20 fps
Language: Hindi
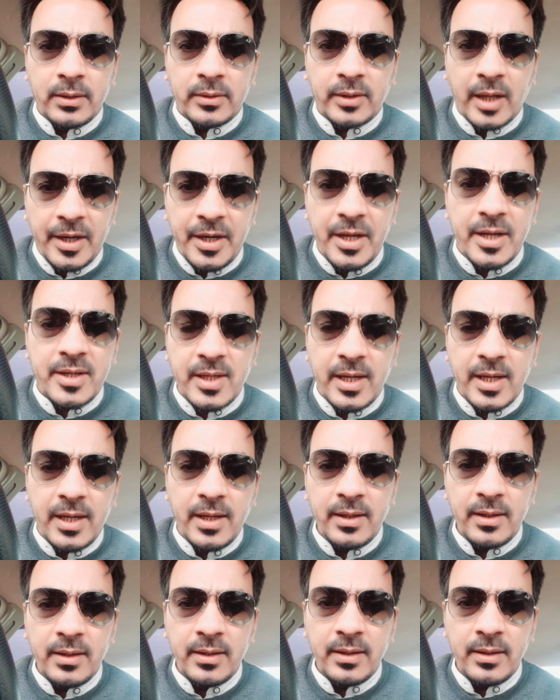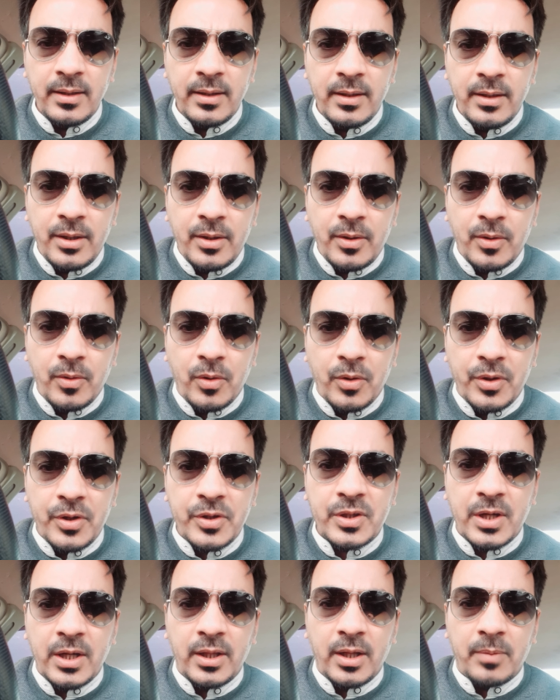तारीख से और
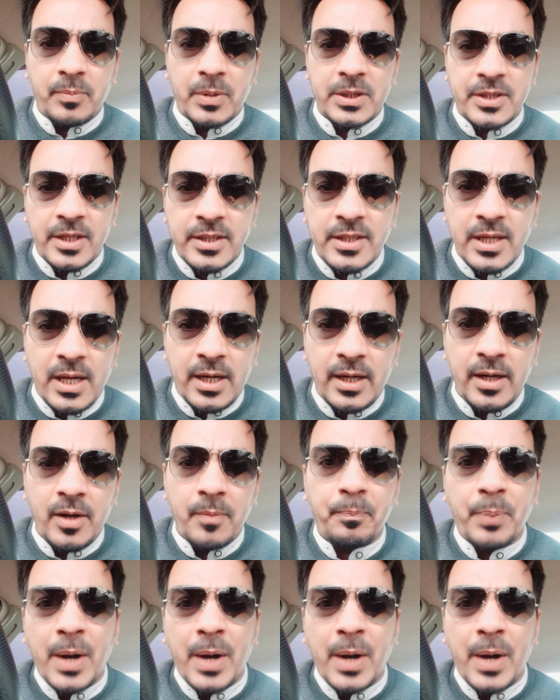इसके अंदर बस ये जा रहे हैं